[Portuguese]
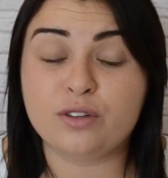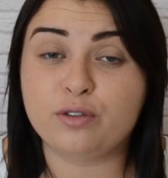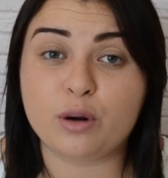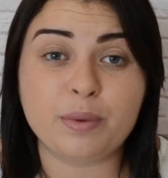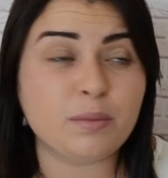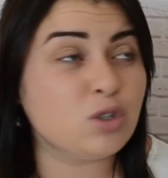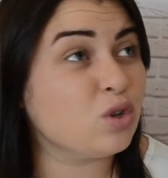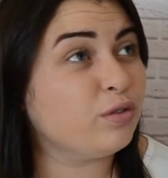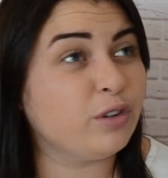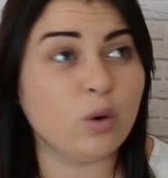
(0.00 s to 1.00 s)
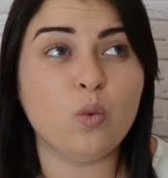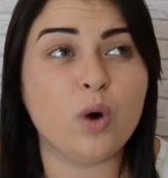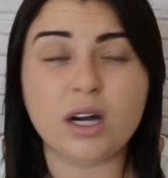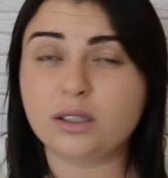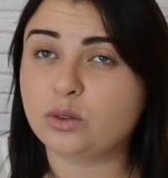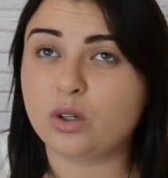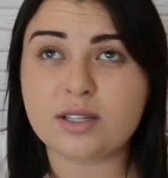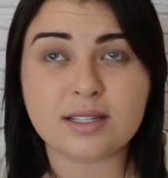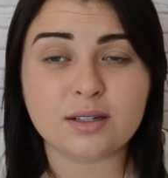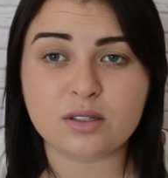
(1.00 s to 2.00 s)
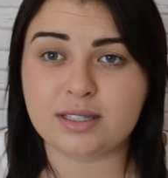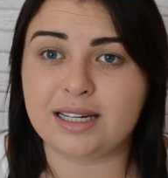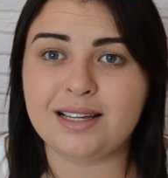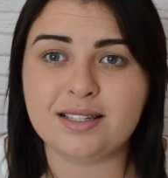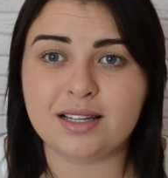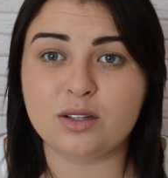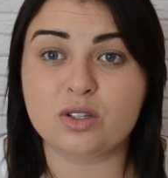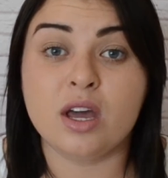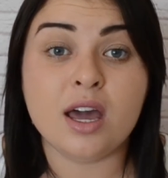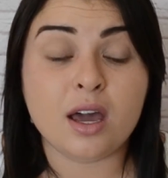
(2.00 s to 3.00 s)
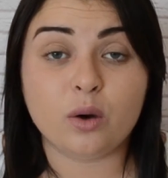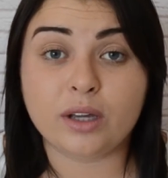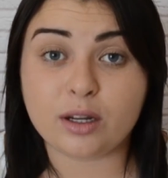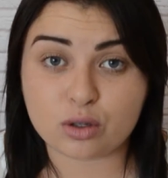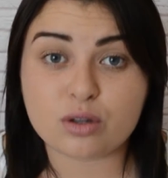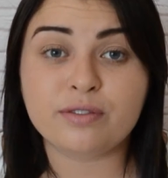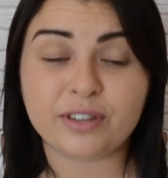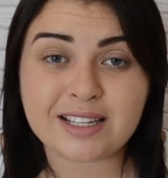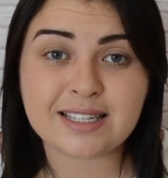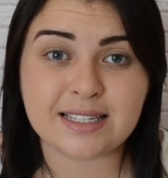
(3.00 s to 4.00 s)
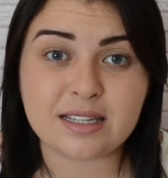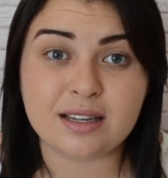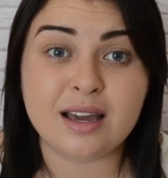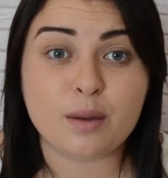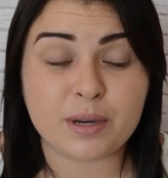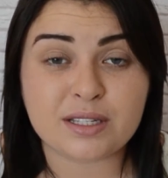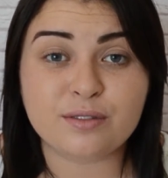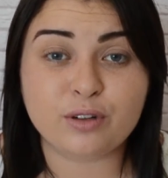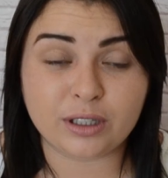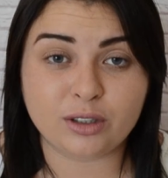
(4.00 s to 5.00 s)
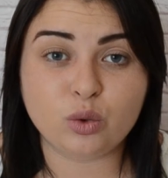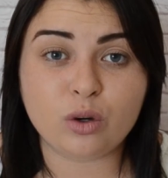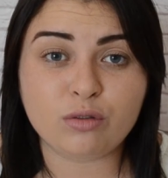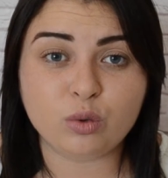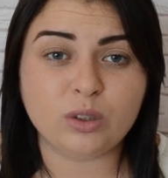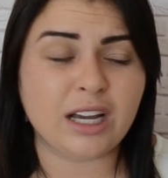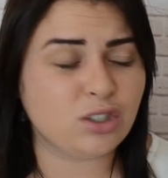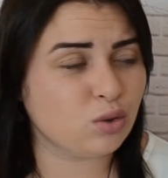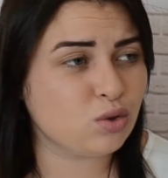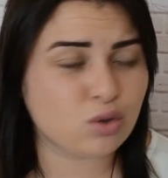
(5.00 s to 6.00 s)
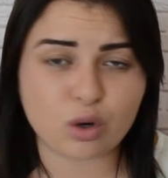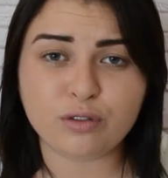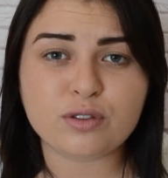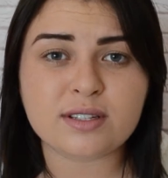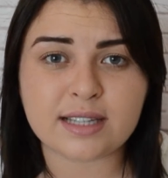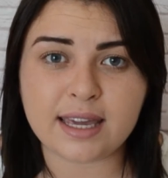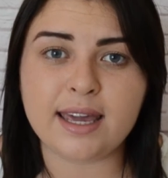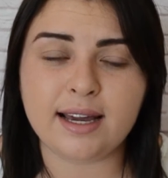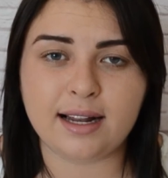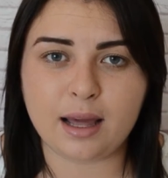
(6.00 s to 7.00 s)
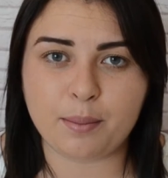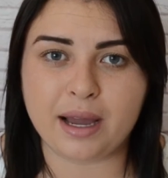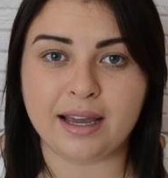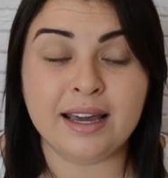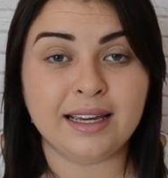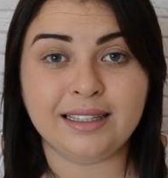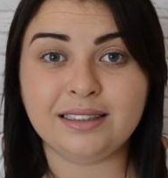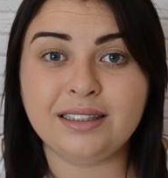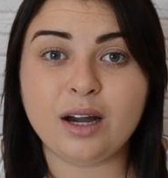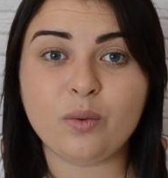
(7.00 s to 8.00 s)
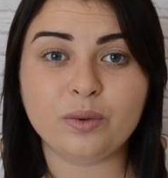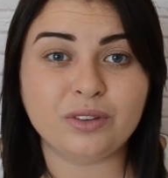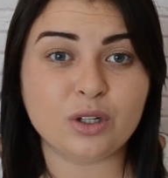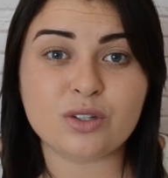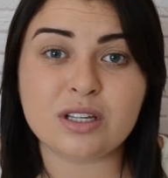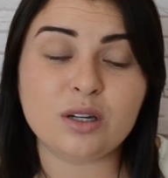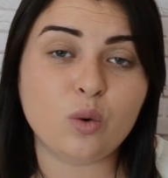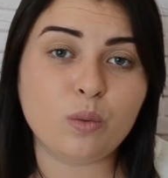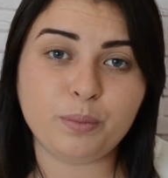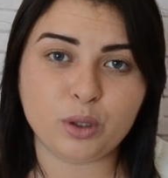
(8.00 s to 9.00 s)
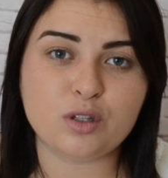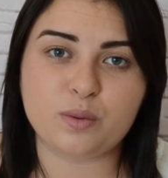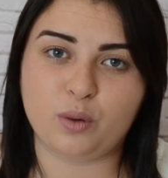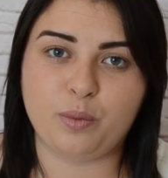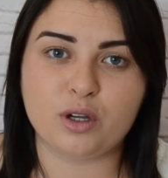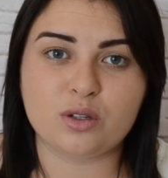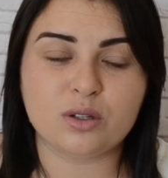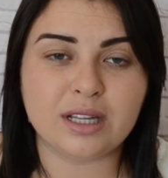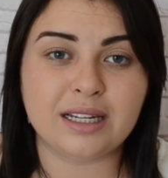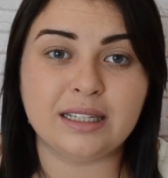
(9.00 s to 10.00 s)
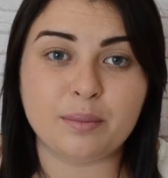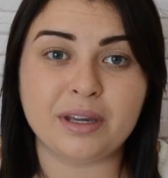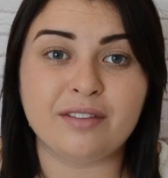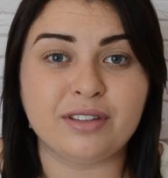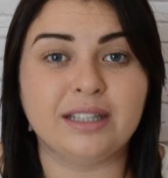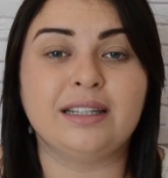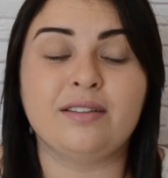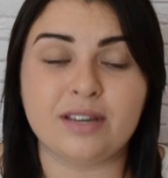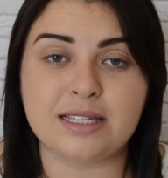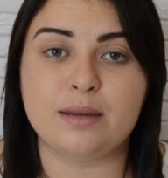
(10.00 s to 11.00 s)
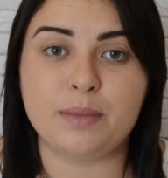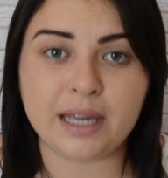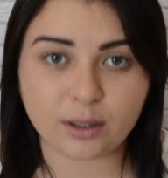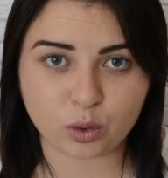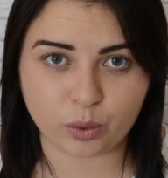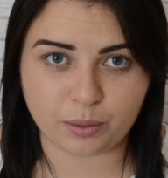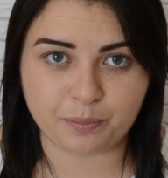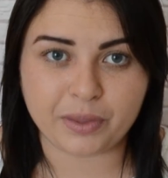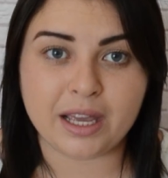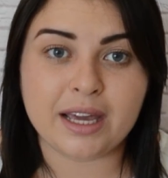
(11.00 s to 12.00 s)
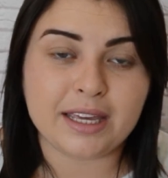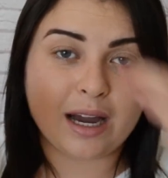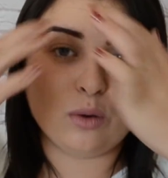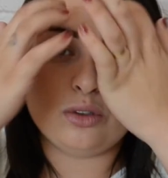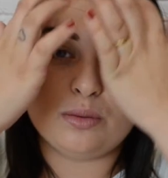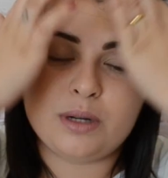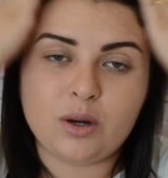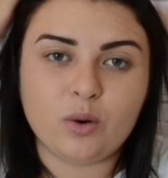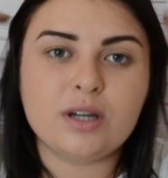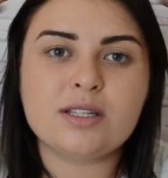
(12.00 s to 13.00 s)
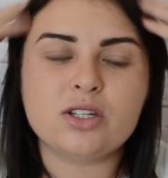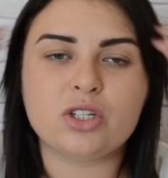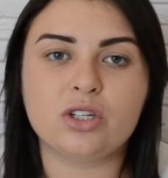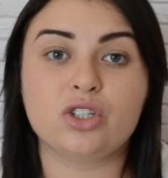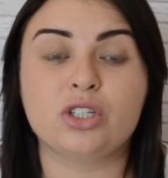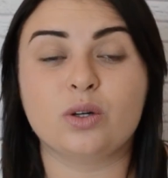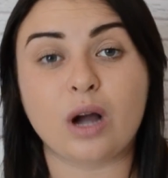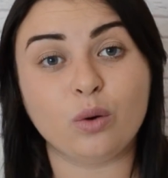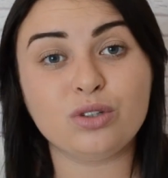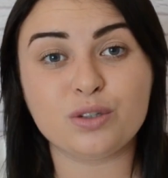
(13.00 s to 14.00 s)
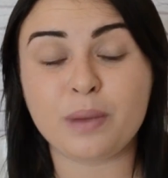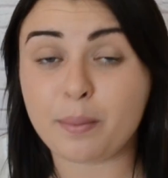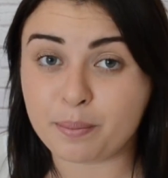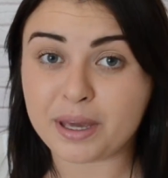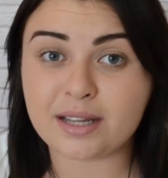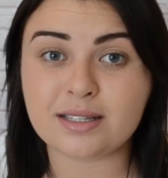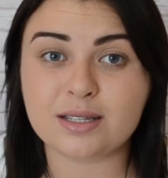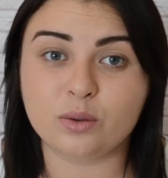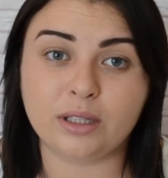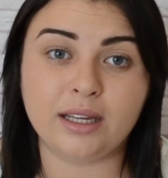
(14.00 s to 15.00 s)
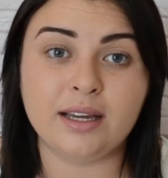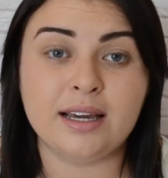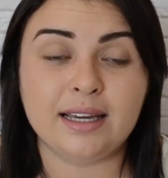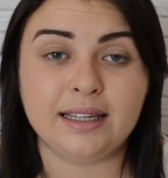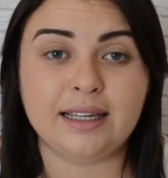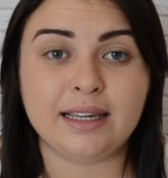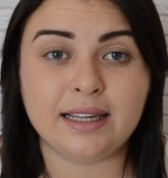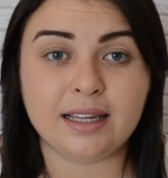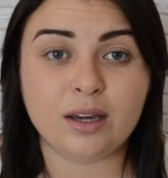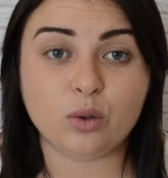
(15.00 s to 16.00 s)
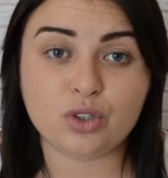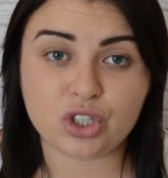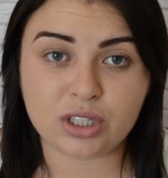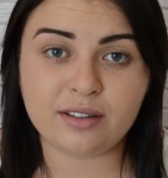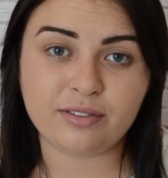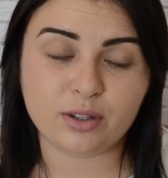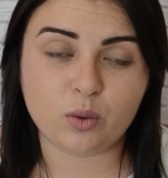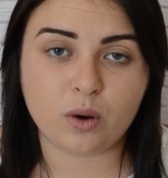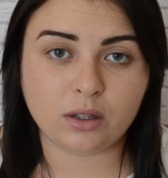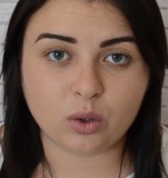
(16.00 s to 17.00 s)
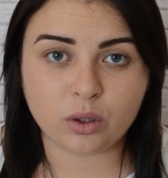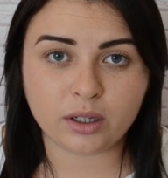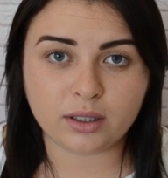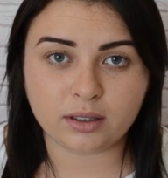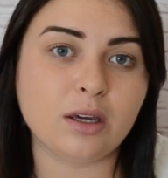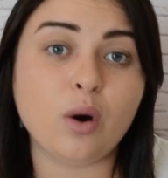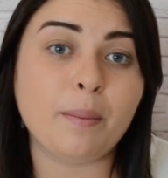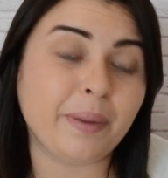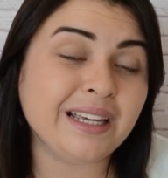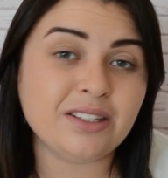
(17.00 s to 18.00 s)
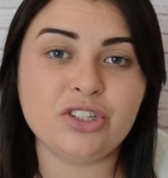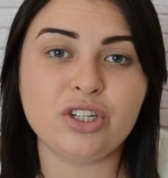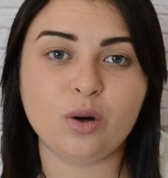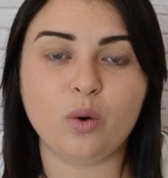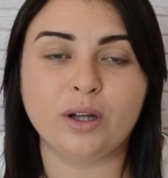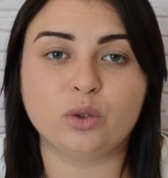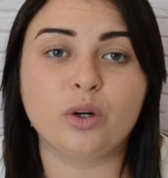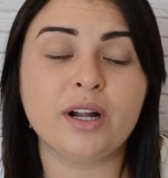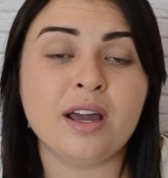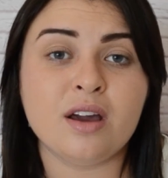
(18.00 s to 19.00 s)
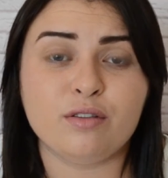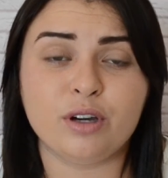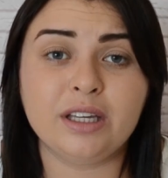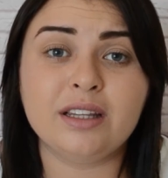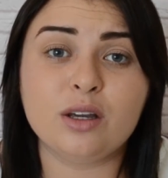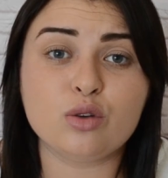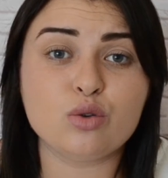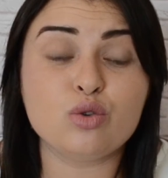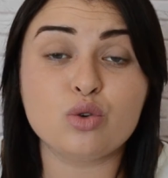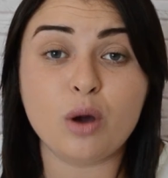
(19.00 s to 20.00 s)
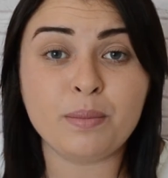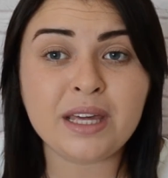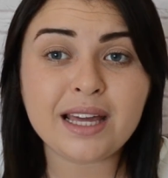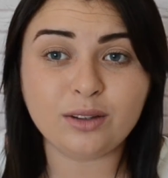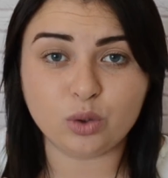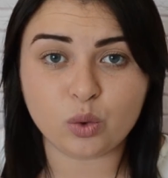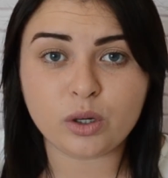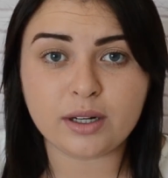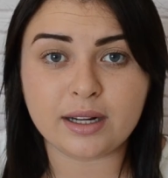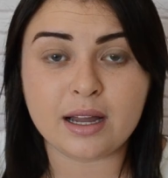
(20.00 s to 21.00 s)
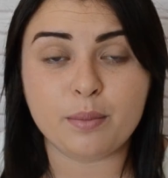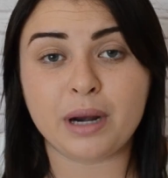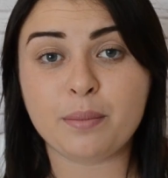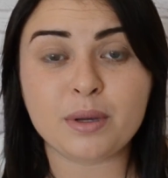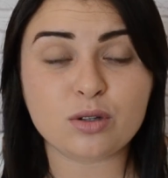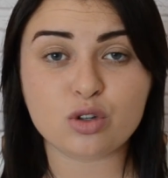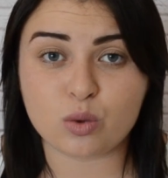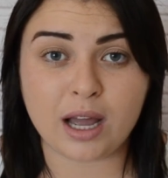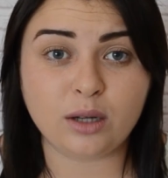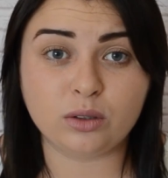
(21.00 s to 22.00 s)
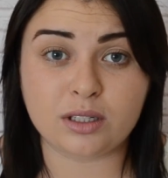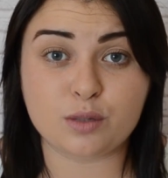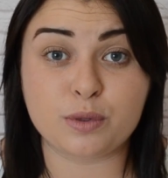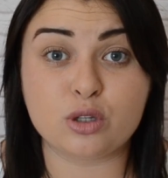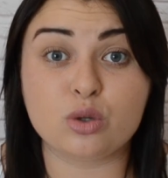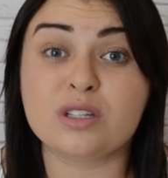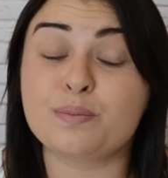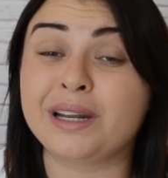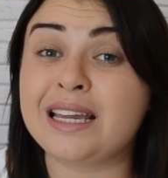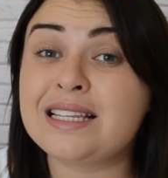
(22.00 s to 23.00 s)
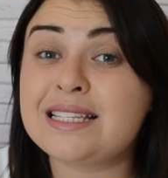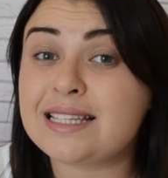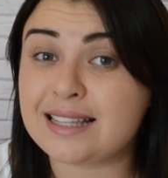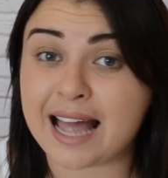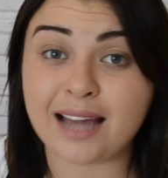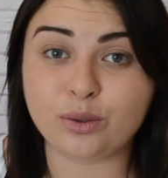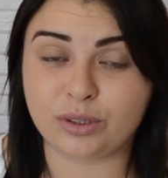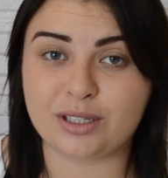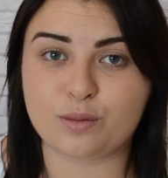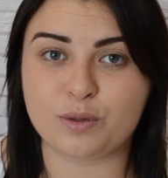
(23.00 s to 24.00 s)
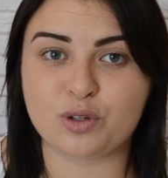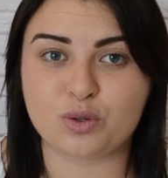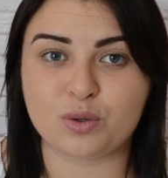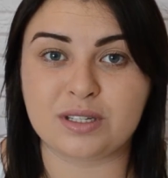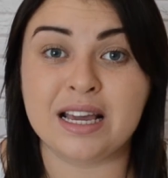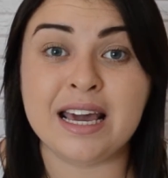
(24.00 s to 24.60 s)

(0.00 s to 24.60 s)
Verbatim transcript: que for para mim sofrer um ano, dois anos, três anos, eu quero sofrer sim, mas se for da tua vontade, eu sofro sem reclamar. Então, Deus ele cumpriu os propósitos dele na minha vida através da minha dor. E a última coisa, gente, a última bênção, né, que eu tive com a dor, que eu aprendi com a dor, foi que Deus usou a minha dor para abençoar outras pessoas, para ensinar outras pessoas.